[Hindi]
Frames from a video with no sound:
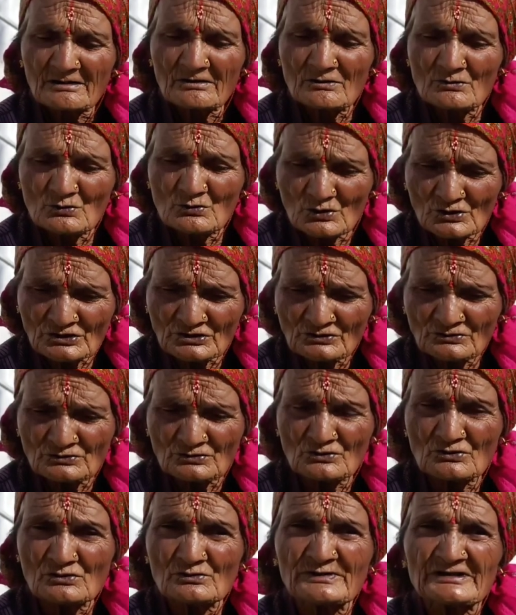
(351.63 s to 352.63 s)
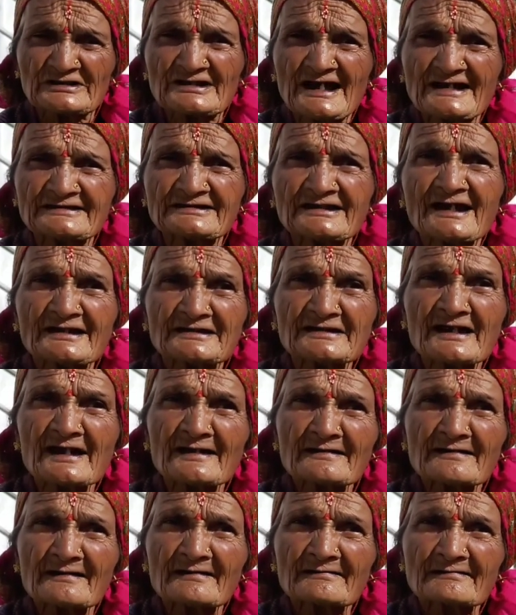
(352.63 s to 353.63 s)
कौओ ने उनको भजा दिया था
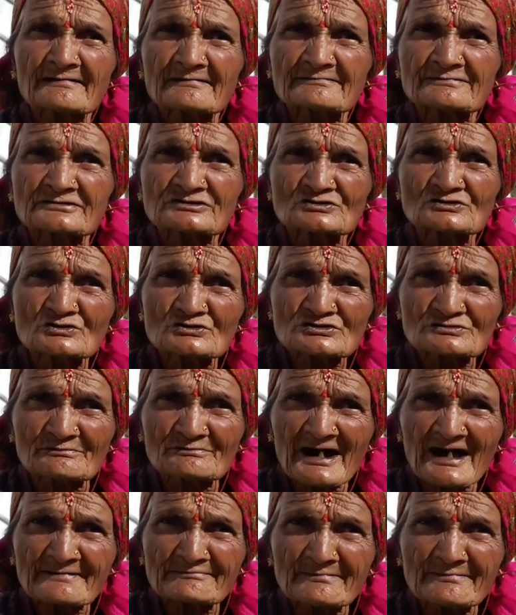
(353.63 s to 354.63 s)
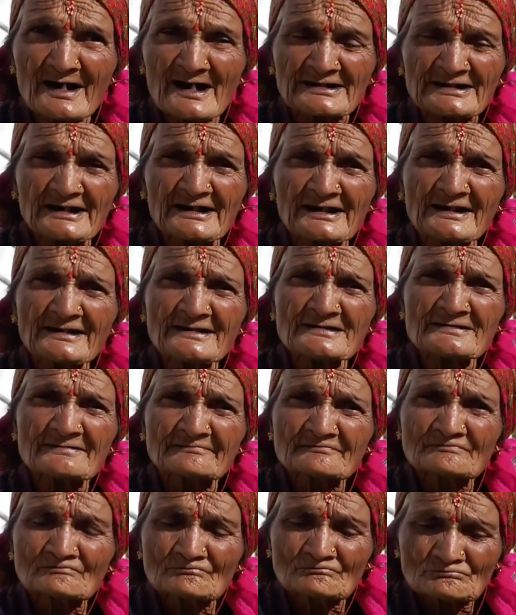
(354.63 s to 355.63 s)
चौंच मार मार के
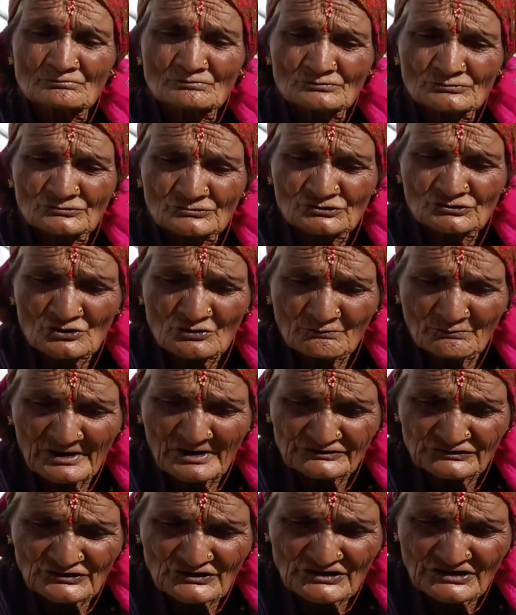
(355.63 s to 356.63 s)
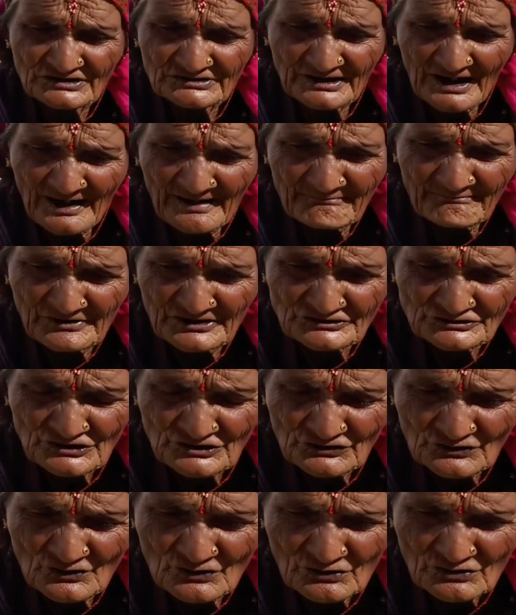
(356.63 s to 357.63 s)
जो मंत्री था
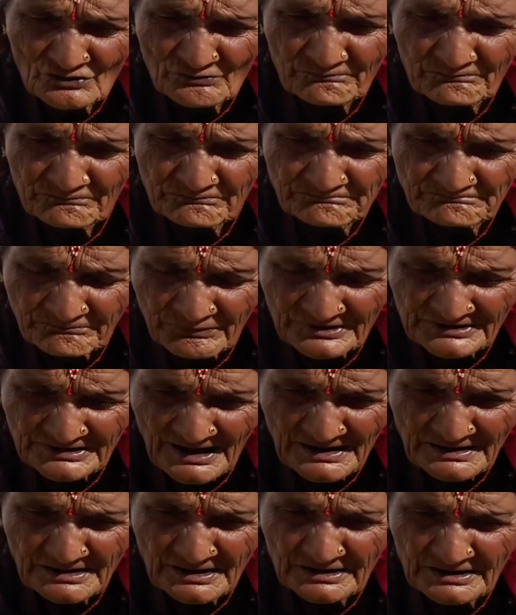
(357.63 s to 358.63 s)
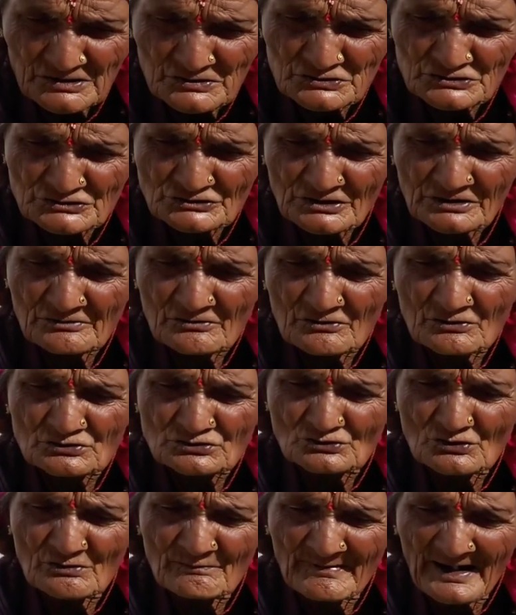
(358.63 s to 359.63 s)
मंत्री को बता के उसने
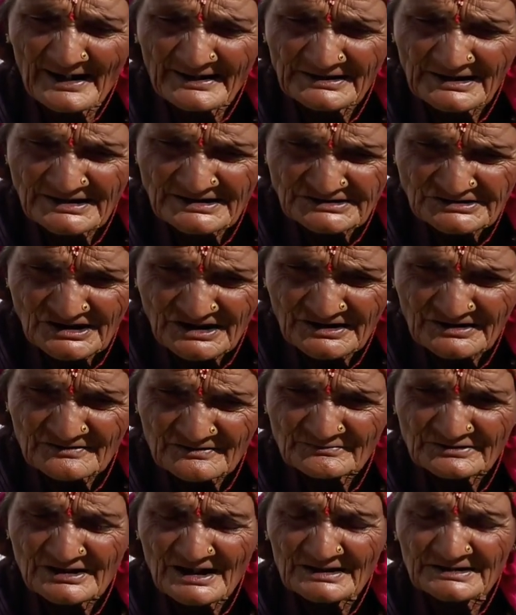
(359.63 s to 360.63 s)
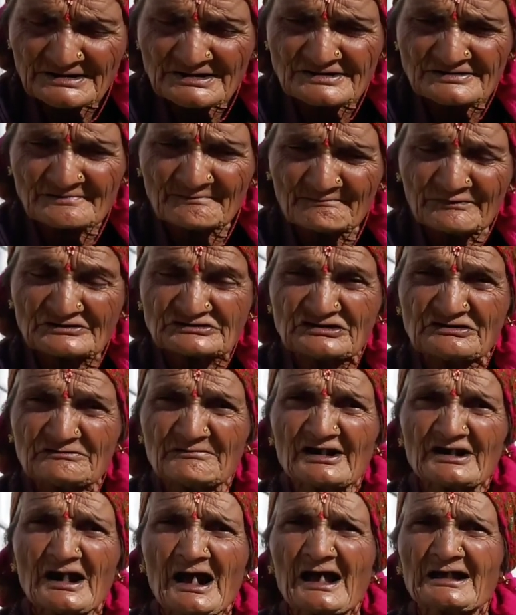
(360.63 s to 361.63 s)
उसको माने के चक्कर में था कि संपत्ति
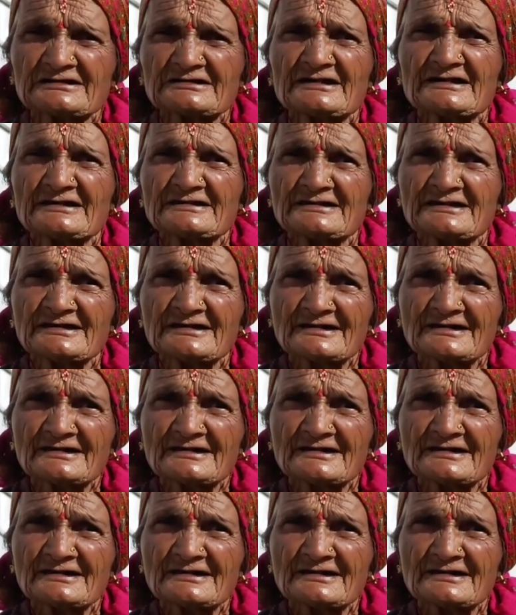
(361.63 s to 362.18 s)
मेरे हाथ आई